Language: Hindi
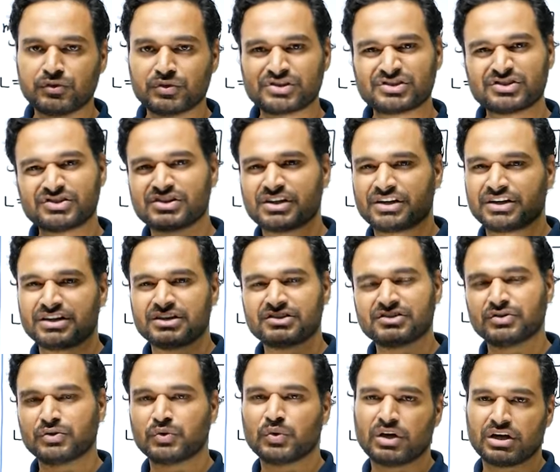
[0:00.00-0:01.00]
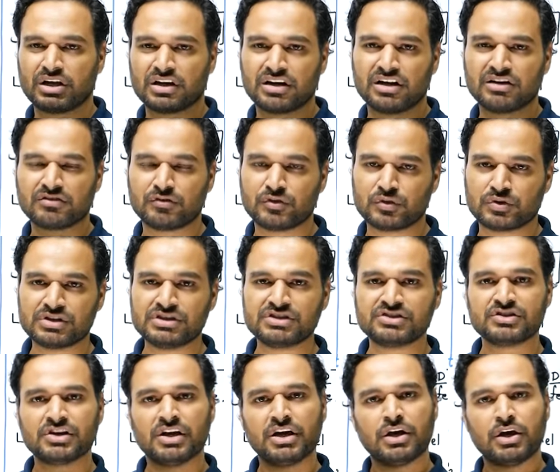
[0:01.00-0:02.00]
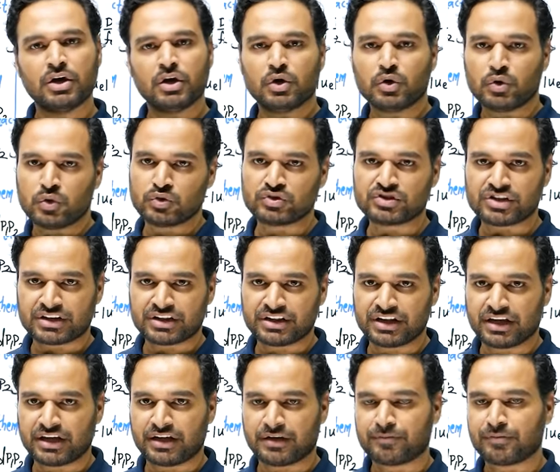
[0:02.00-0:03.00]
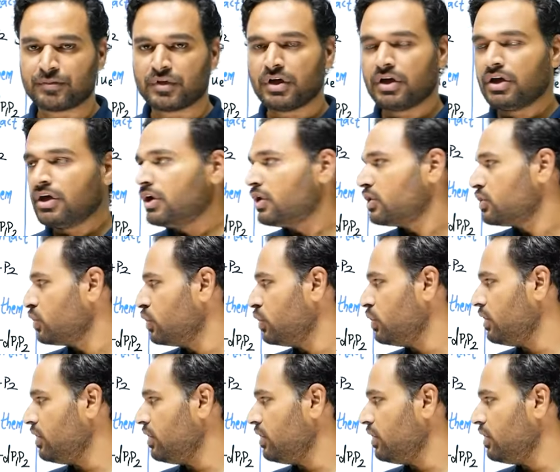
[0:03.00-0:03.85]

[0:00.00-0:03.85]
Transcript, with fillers: फोकस इस तरीके से दो अलग अलग फोकस हो सकते हैं तो